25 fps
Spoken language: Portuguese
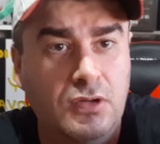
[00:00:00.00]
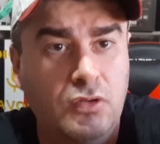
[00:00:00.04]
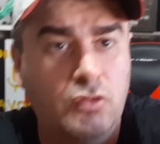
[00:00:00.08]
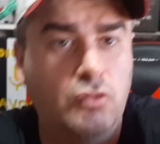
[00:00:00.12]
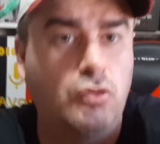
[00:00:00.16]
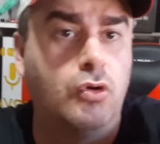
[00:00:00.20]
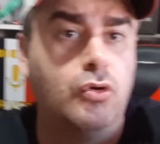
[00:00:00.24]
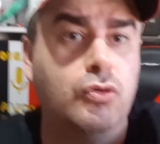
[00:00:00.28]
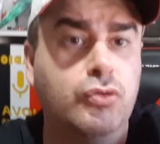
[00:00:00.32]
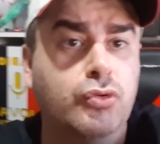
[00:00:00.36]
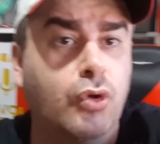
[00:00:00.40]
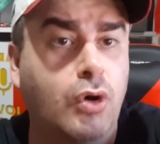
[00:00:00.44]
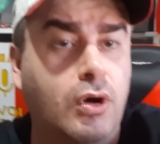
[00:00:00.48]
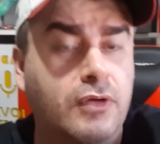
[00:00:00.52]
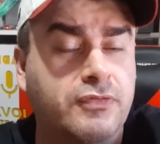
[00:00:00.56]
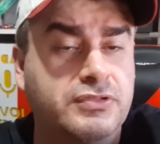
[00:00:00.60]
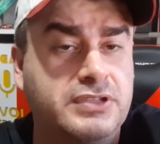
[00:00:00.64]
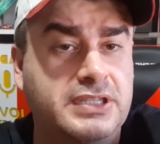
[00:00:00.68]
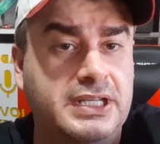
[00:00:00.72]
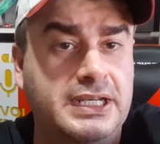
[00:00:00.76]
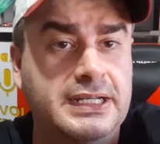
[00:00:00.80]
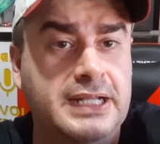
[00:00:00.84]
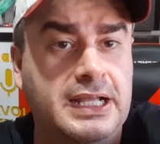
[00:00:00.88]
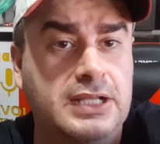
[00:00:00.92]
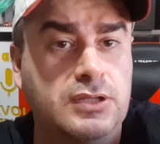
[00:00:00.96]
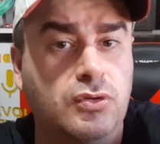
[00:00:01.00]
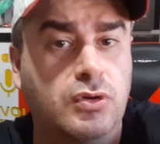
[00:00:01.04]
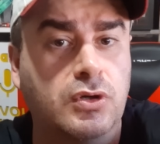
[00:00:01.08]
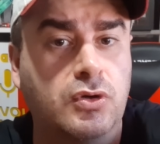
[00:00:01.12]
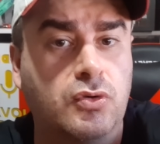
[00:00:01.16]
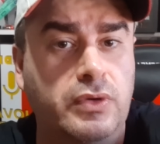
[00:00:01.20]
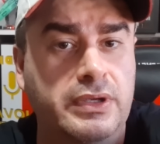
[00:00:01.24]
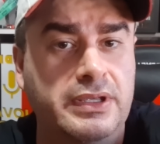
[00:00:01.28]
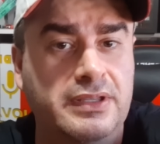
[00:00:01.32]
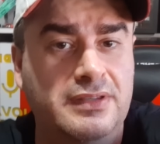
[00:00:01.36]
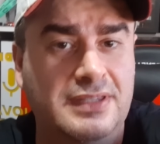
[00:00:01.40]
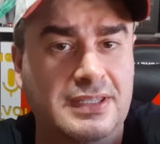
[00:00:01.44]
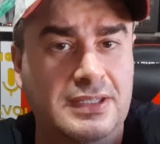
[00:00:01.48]
com o um novo treinador
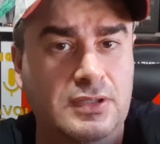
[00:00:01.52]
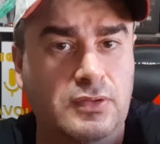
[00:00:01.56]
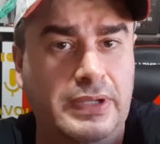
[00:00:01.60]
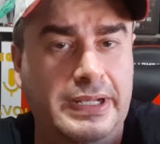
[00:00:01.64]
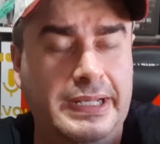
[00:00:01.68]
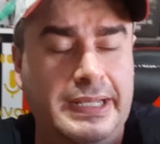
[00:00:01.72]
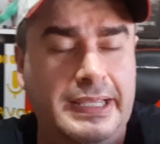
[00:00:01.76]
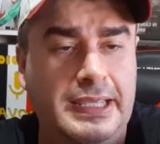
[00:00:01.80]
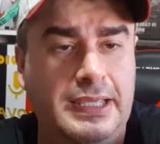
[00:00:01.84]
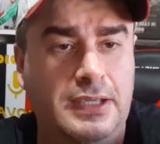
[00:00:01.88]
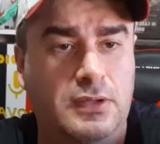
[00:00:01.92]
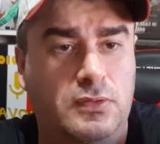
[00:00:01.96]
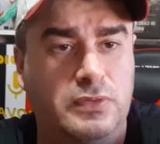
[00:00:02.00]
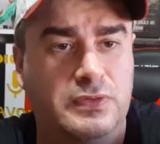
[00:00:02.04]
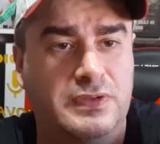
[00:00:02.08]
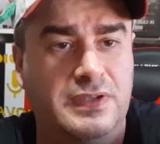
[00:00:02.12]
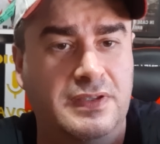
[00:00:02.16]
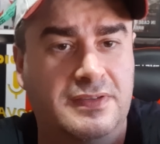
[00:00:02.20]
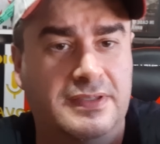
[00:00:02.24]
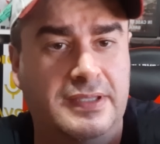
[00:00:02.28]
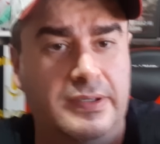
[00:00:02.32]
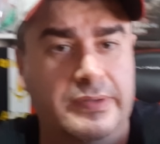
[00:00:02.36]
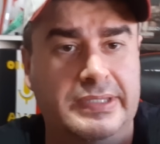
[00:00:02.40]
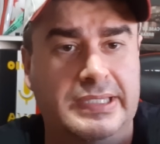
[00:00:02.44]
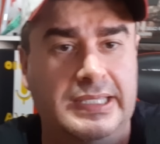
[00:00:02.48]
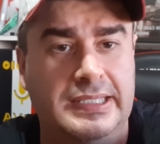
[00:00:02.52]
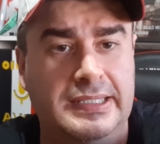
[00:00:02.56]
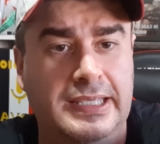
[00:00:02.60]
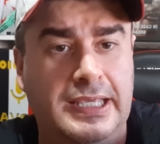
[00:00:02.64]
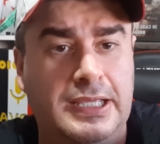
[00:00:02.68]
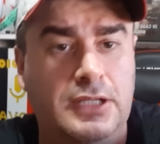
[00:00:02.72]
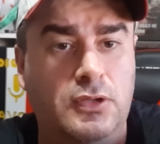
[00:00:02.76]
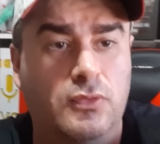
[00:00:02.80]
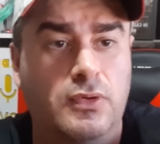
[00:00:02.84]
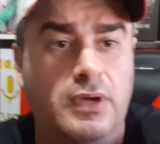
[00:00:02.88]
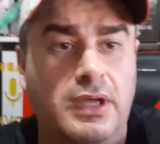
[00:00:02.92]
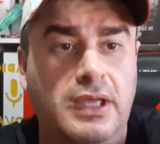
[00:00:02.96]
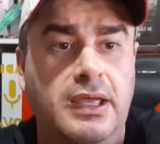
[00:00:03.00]
conhecendo o elenco, vocês estão
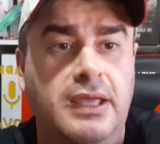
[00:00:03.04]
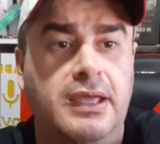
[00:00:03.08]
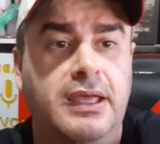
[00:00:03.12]
entendendo?